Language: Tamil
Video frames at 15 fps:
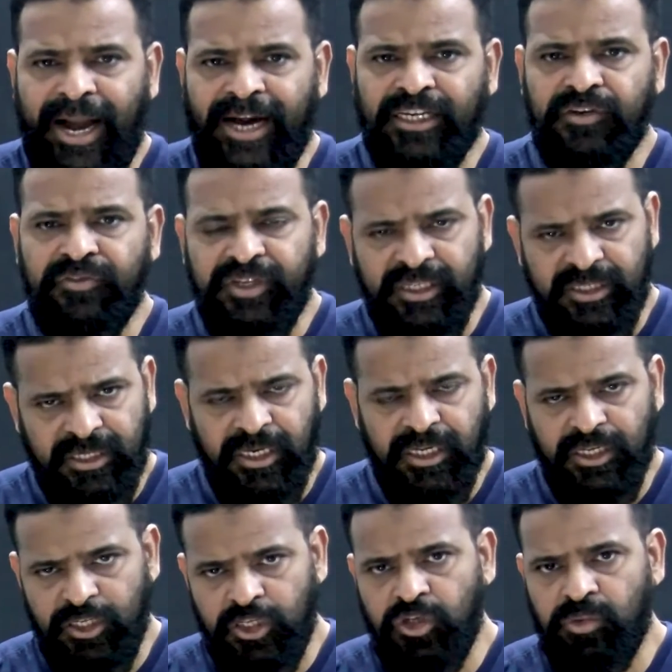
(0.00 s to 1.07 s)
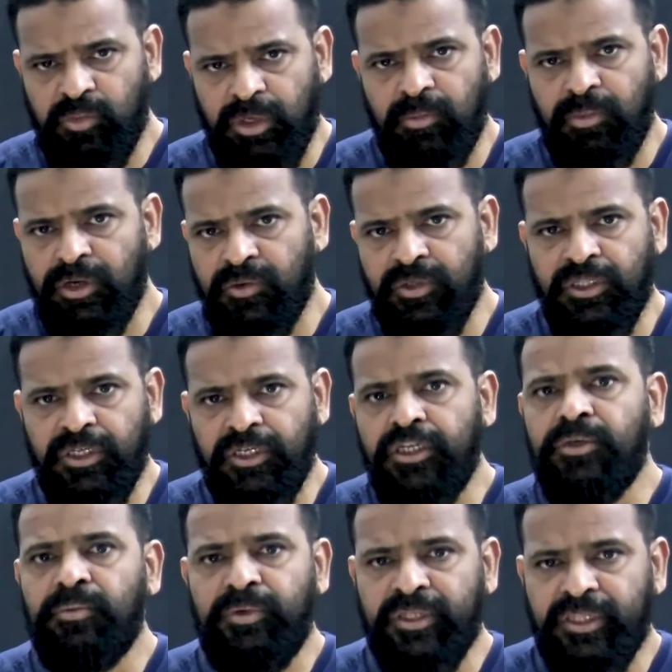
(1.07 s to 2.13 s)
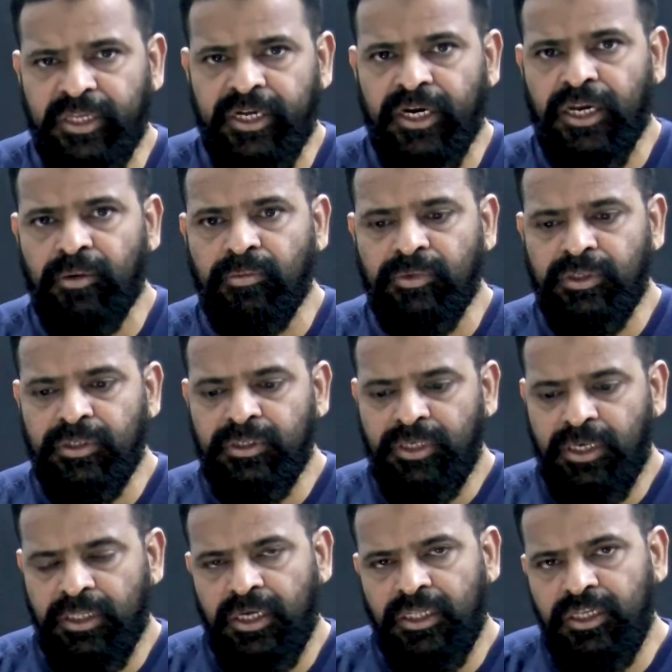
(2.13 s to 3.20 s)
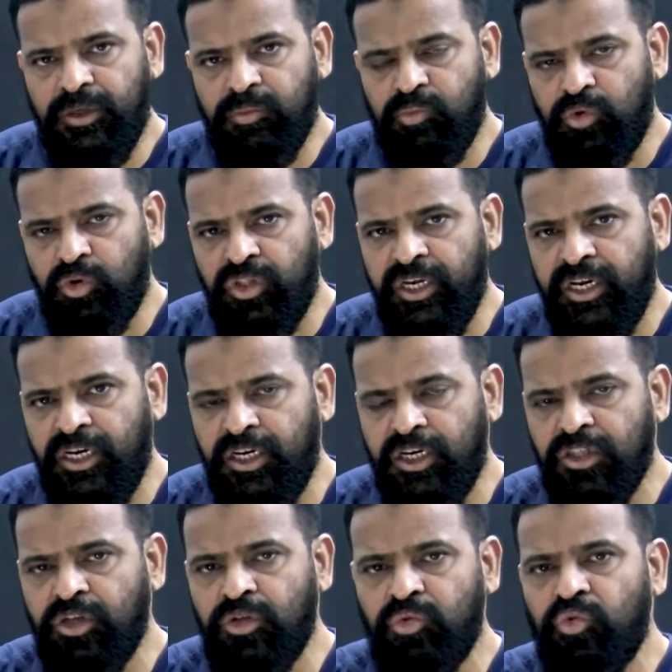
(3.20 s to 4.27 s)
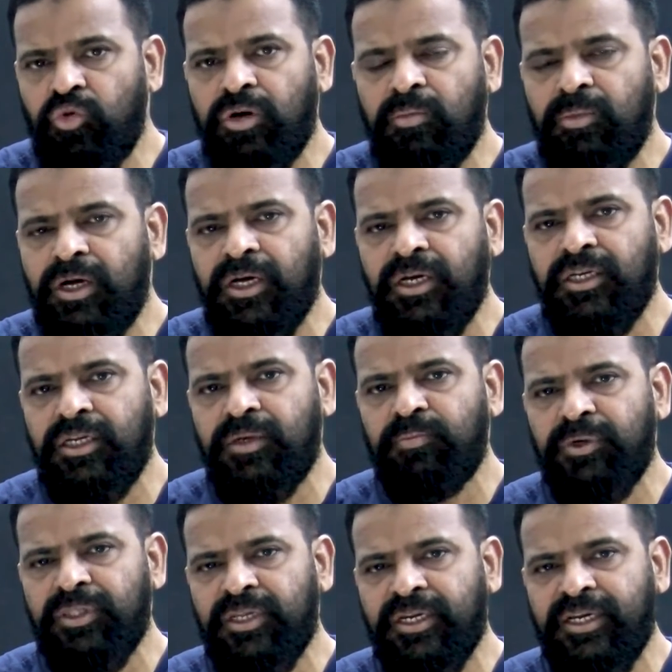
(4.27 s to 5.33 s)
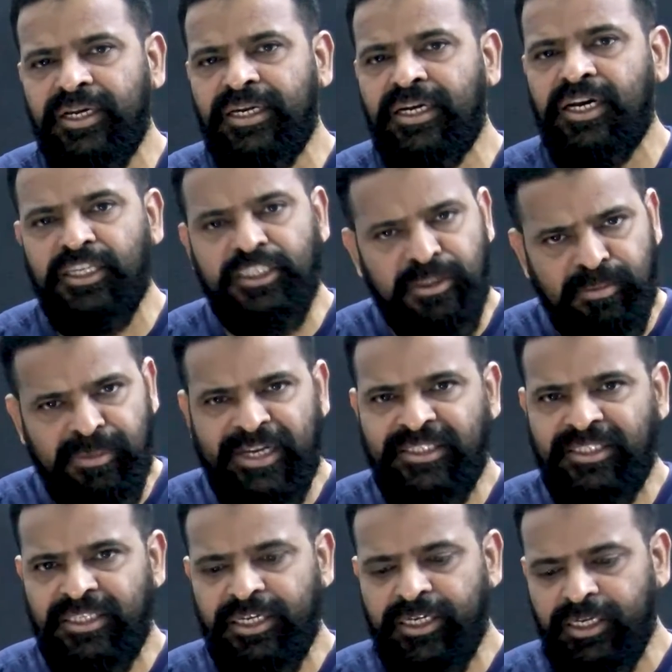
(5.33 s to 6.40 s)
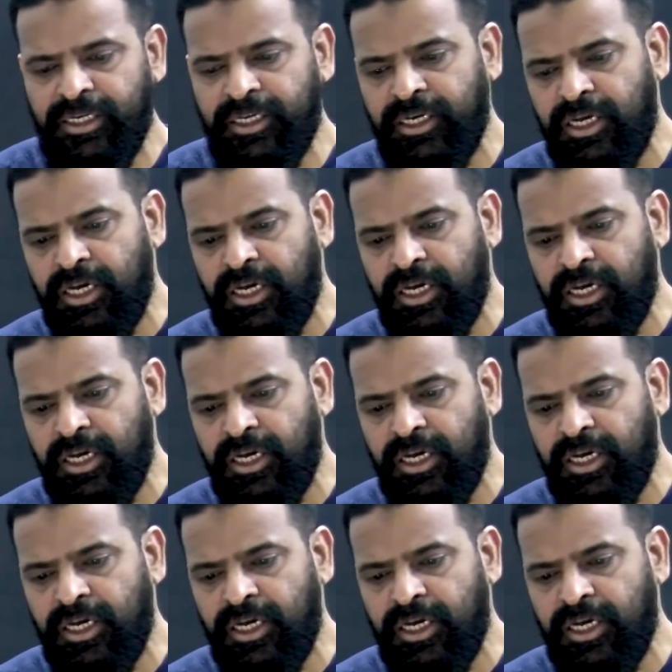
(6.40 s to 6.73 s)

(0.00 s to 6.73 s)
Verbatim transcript: ஆக்டிவிட்டீஸில் இன்னும் நம்மளை வந்து ஈடுபடுத்திக்கலாம் அதாவது போதையிலிருந்து தூரமாக இருப்பதற்கு என்னென்ன ஜிம்னாஸ்டிக்கு